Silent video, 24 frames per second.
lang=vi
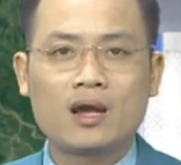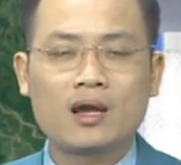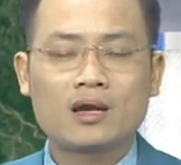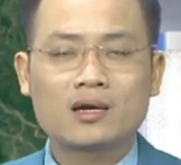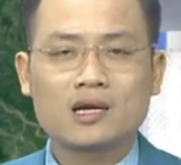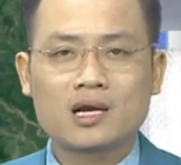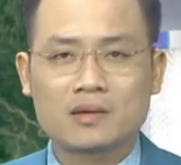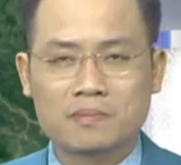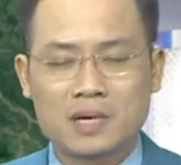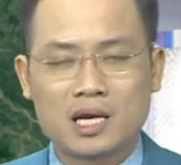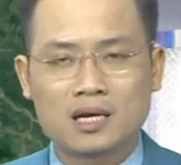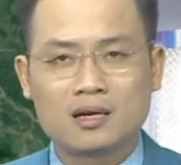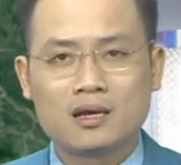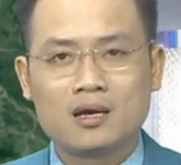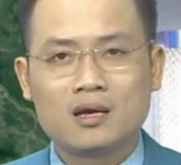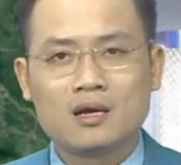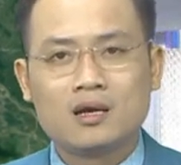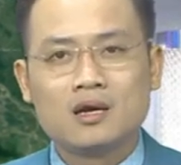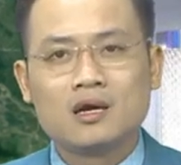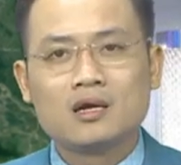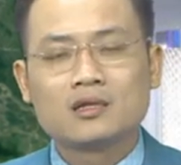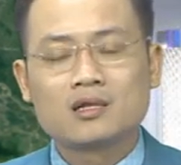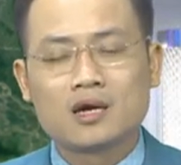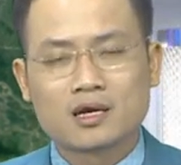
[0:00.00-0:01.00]
đặc biệt
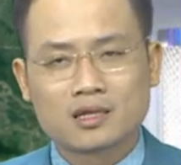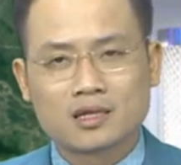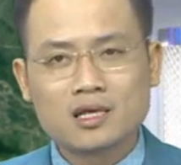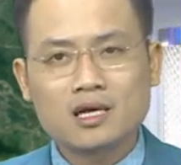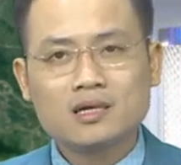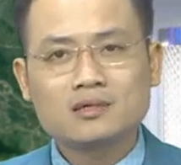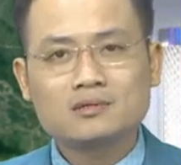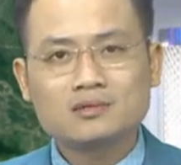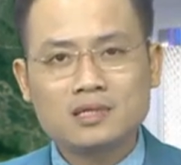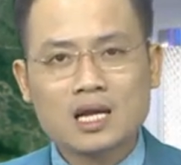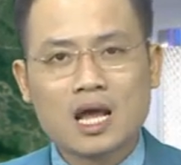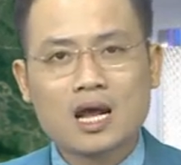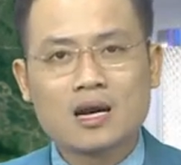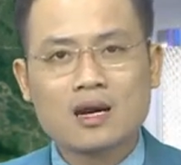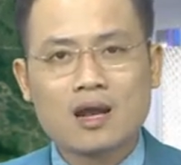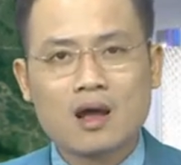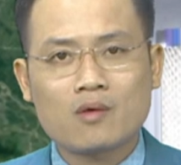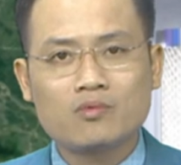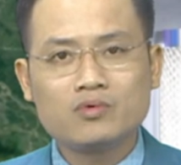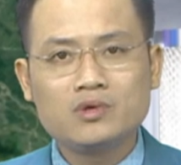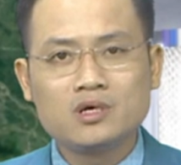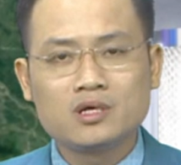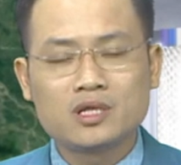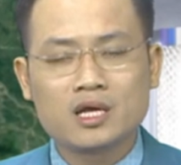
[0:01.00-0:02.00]
thời tiết nắng
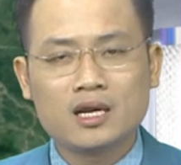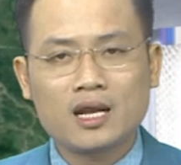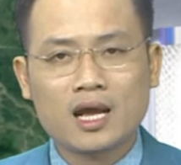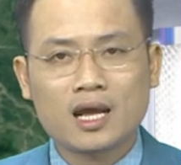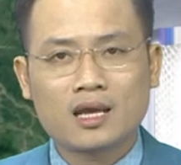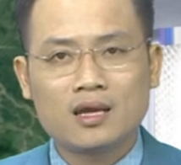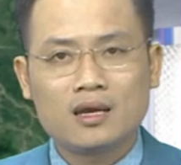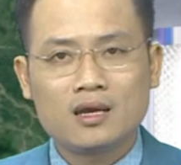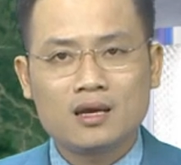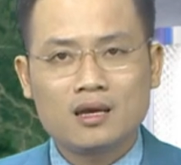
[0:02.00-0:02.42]
nóng như thế này